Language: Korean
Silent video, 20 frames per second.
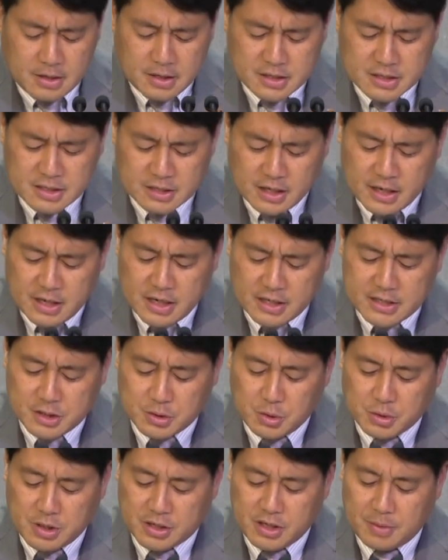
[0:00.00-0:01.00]
이스라엘의
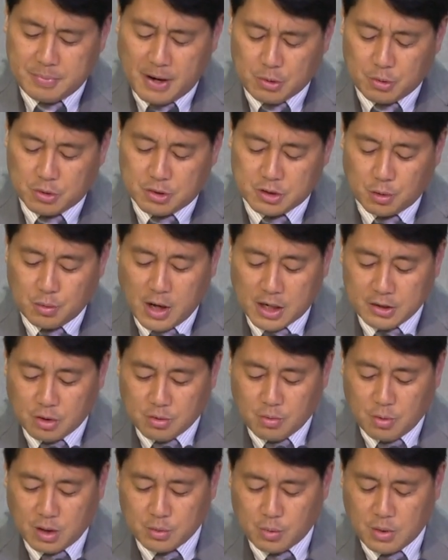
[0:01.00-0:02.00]
지도자들이 바로 그런
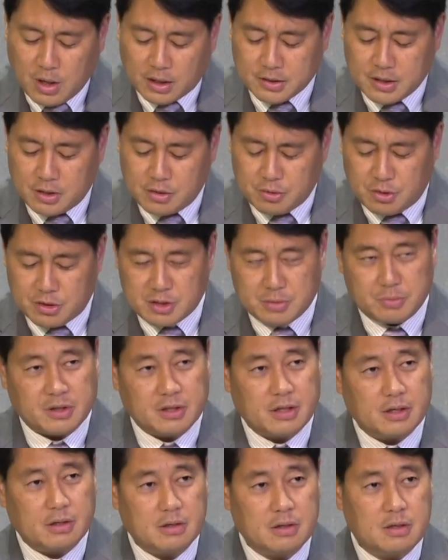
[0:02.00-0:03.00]
화덕과도 같다는
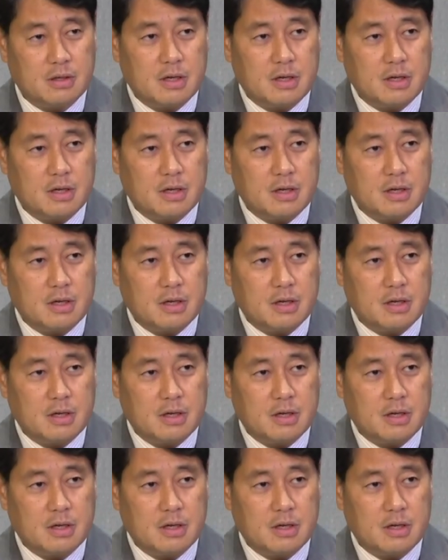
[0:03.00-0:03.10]
것입니다.